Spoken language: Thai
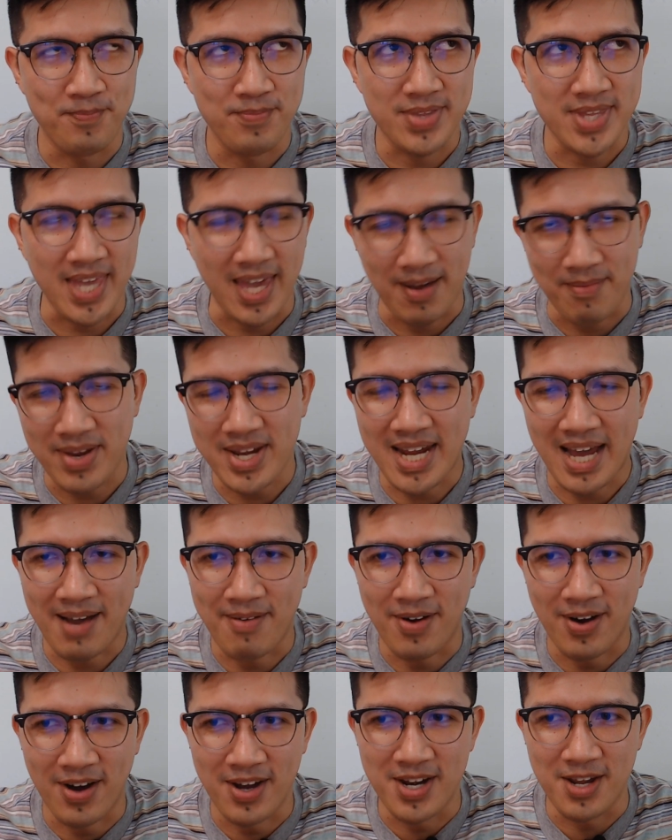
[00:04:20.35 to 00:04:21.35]
เสียงไม่ดัง
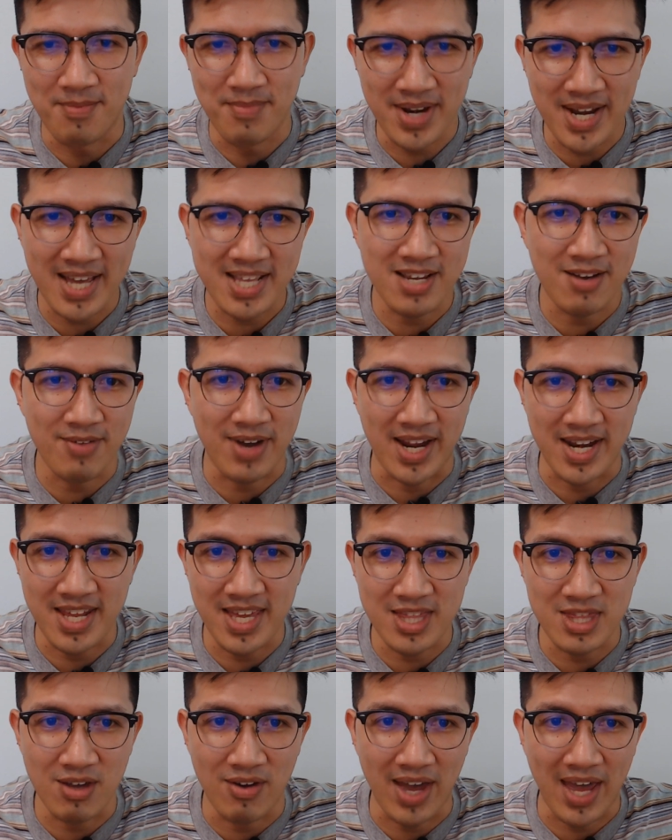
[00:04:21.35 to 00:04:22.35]
พอหรือไม่ได้จังหวะที่
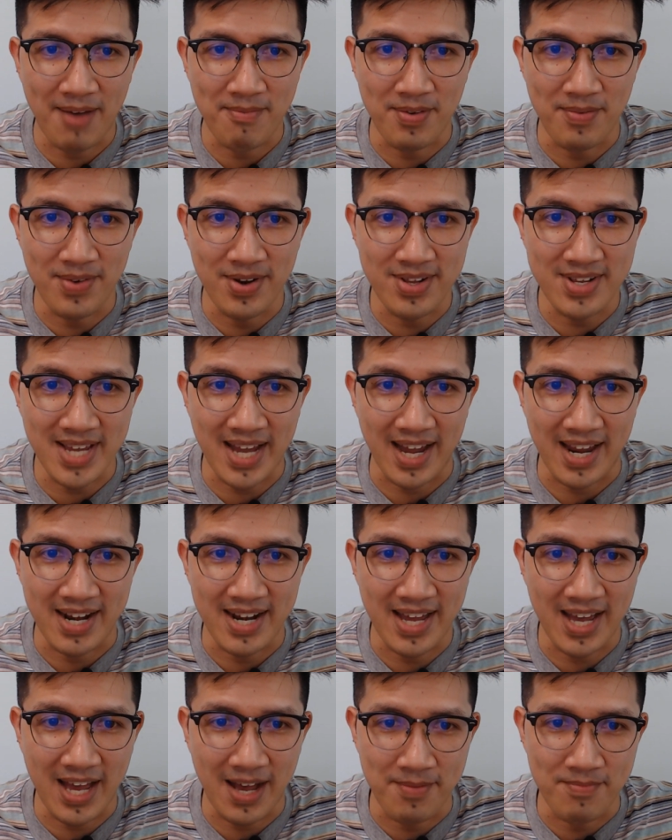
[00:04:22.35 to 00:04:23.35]
ตัวแอปมันรู้จัก
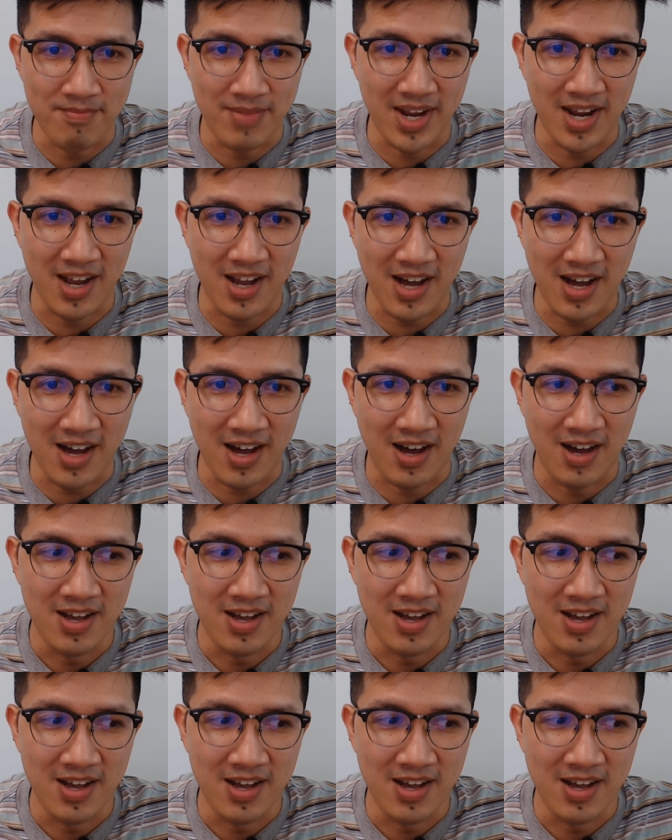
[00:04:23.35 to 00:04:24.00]
นะครับ มันก็